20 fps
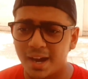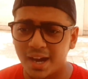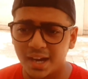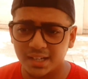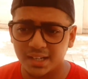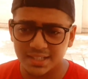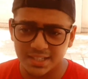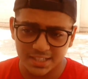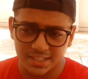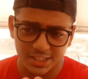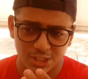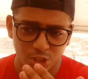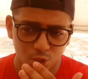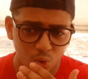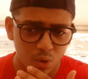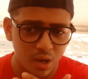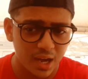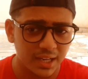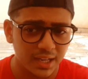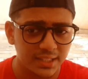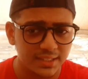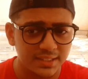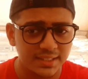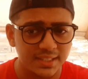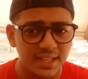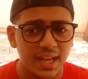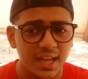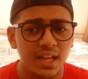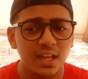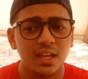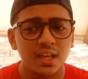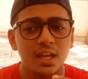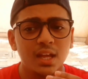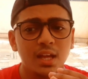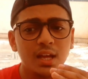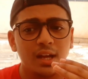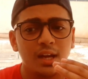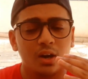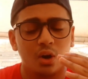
बाहर के किसी को आने दिया है